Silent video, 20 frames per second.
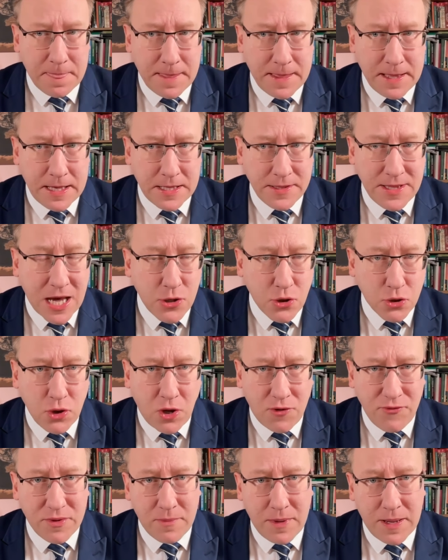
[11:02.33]
y,
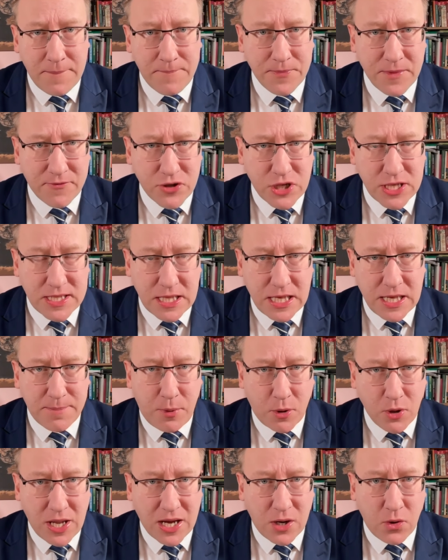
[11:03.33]
narodowym wszystkich
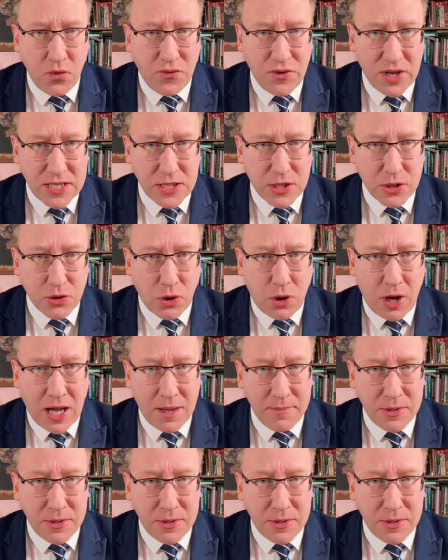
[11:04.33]
Polaków jest to,